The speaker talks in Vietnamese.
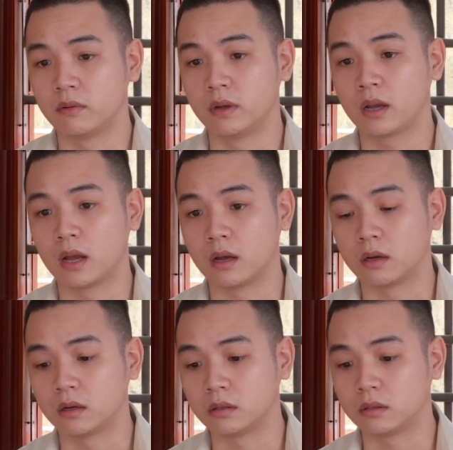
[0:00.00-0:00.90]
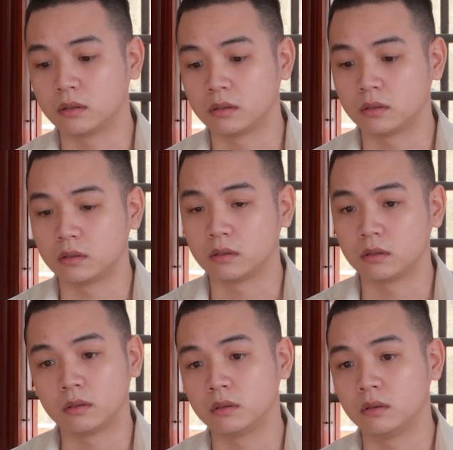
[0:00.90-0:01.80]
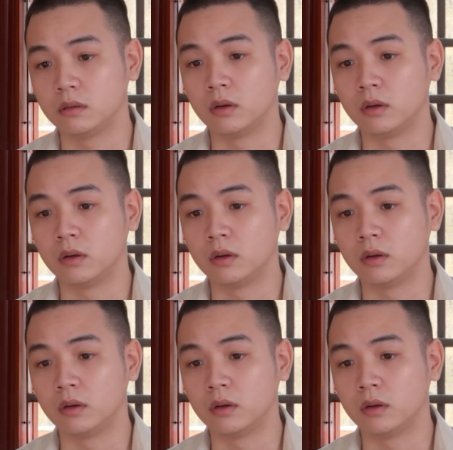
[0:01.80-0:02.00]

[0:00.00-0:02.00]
lừa tiền của hơn 300 người, chiếm đoạt